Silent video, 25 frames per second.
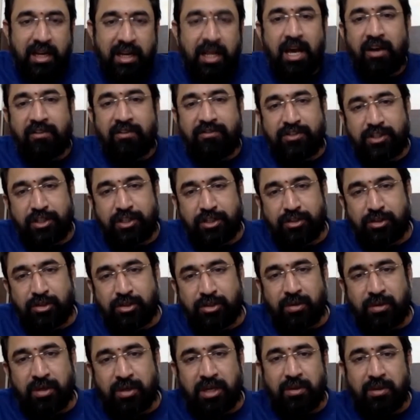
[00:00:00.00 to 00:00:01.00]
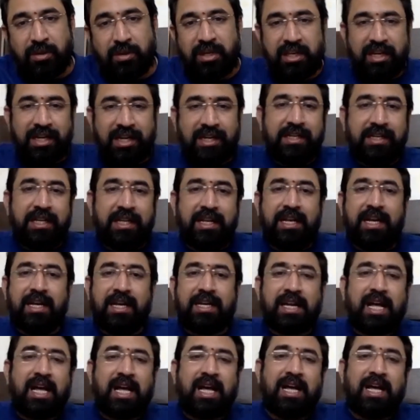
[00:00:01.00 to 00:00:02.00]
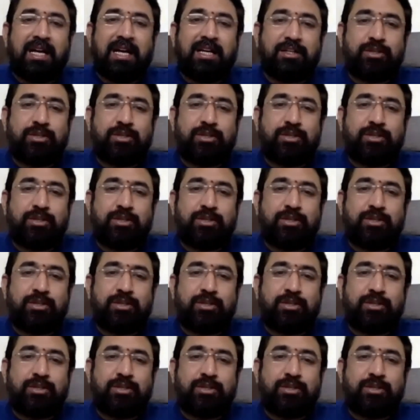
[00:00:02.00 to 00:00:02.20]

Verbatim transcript: లే ఆఫ్స్ చేస్తూ ఉన్నారు ఈ రెంటిని ఎట్లా